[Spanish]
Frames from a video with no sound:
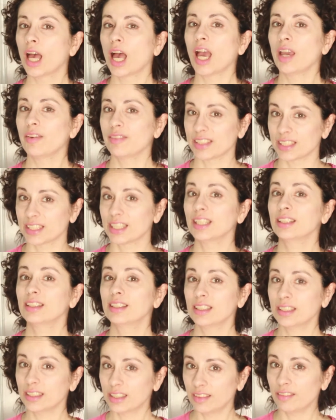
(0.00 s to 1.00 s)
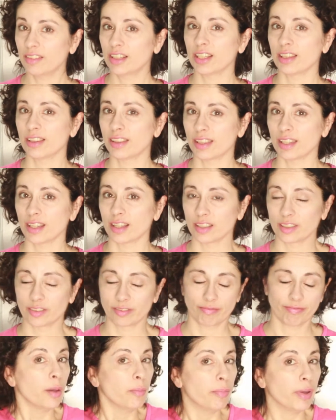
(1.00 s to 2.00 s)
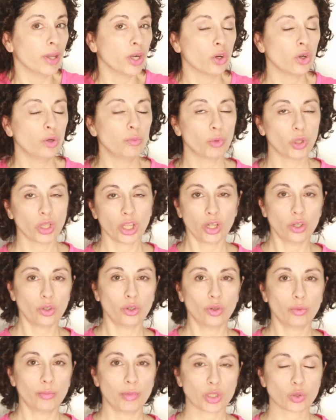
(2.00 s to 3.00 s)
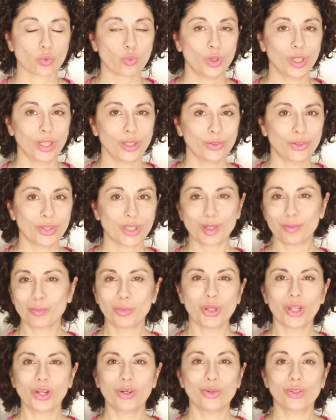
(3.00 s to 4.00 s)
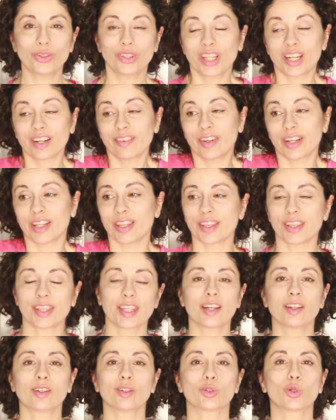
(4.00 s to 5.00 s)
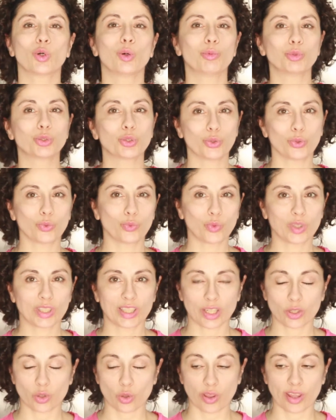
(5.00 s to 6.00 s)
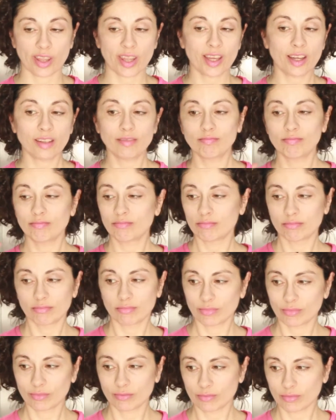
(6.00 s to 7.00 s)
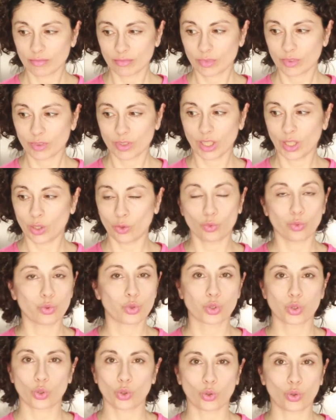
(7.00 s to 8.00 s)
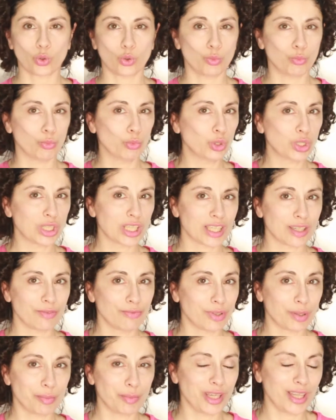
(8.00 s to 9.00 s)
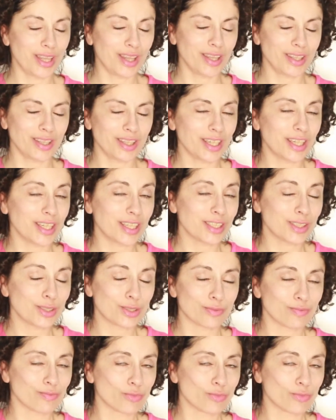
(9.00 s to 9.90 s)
hay bastantes diferencias. Pero el modelo masculino es el modelo de referencia, como todo en nuestra sociedad. Incluso con muchas enfermedades